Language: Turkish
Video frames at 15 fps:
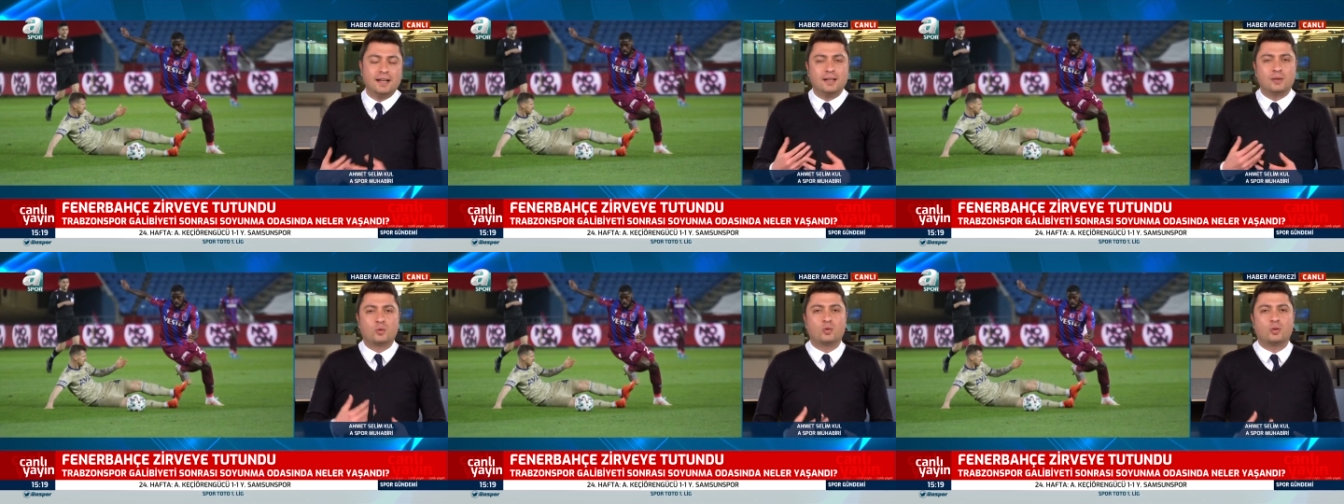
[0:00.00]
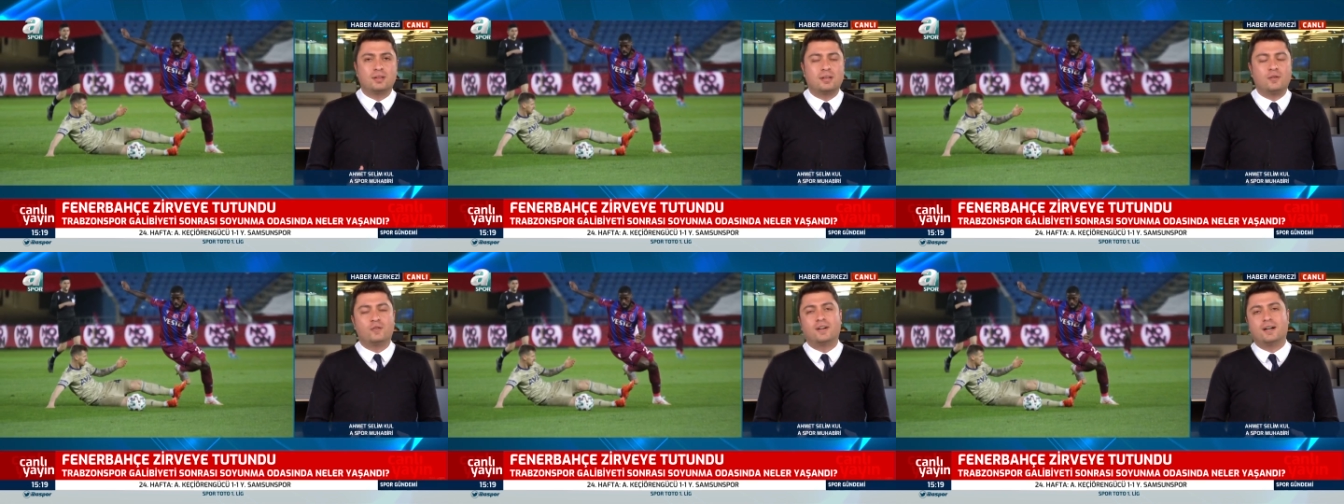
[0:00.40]

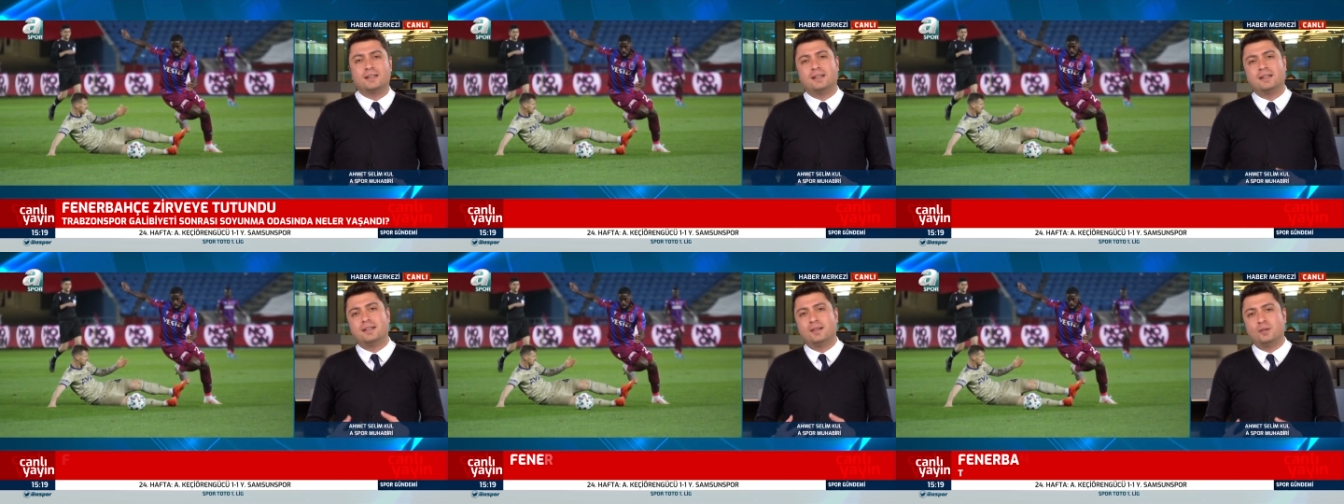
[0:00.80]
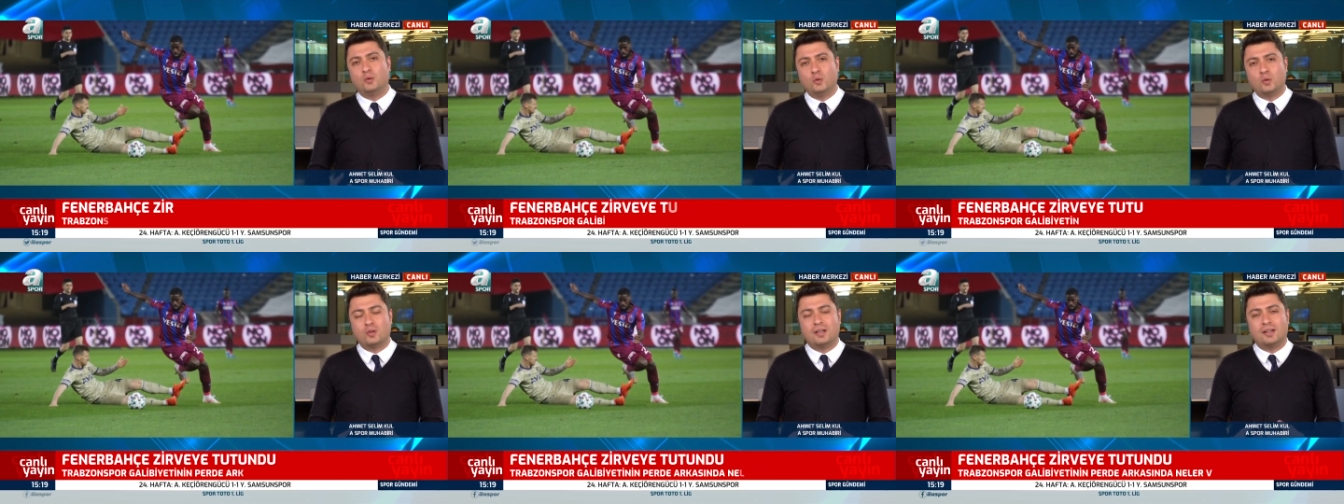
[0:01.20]
surat ifadeleri
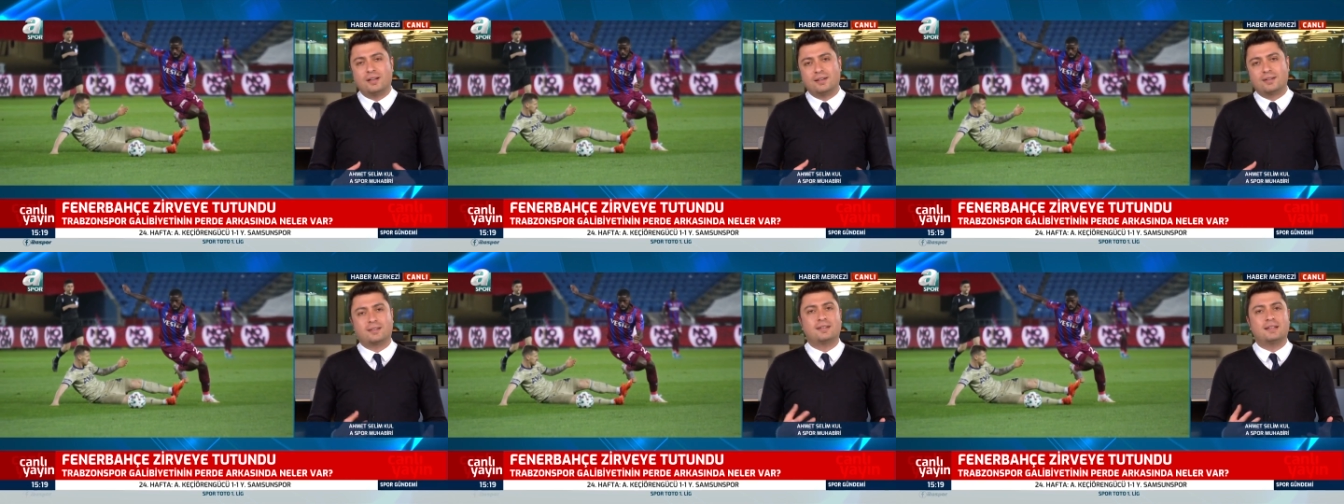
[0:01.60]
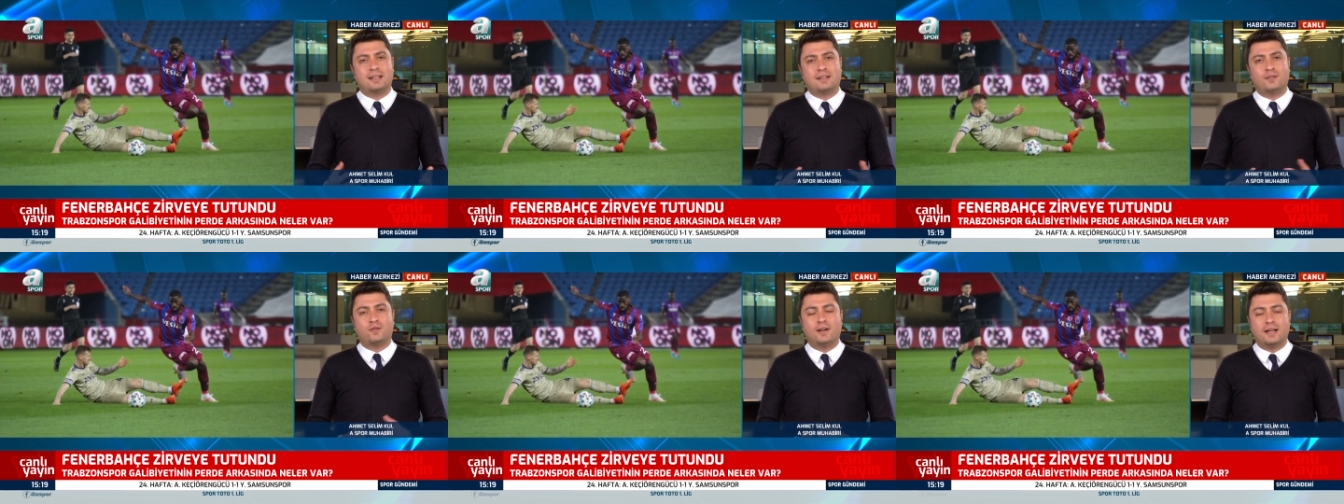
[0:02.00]
yüzler
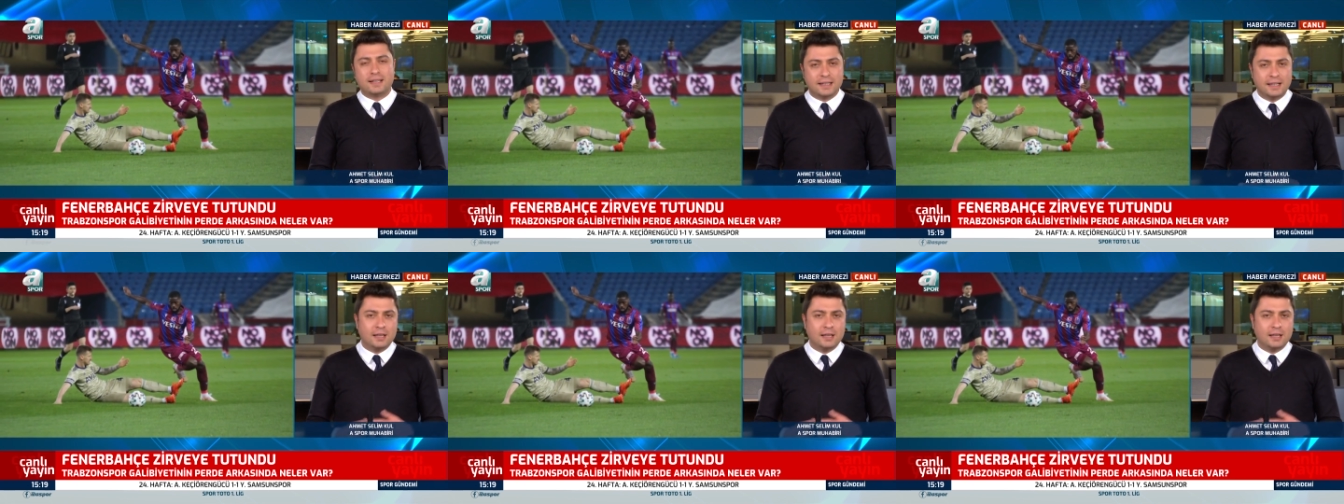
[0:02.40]
arasındaki fark